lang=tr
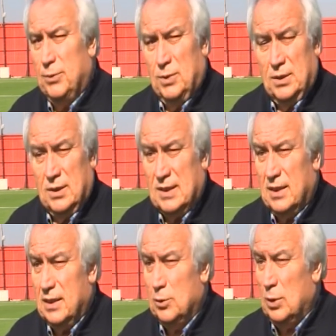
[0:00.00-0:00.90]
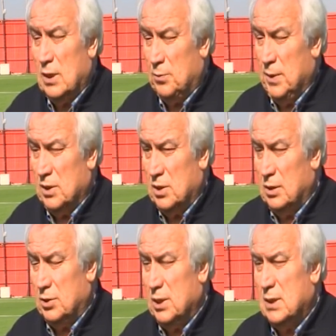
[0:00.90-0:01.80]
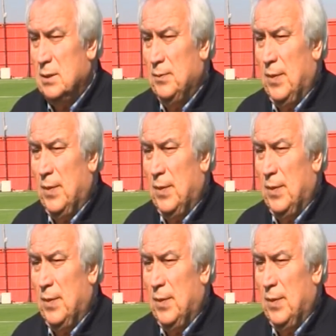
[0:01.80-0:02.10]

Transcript: bir sayıya ulaşmaya çalışacağız.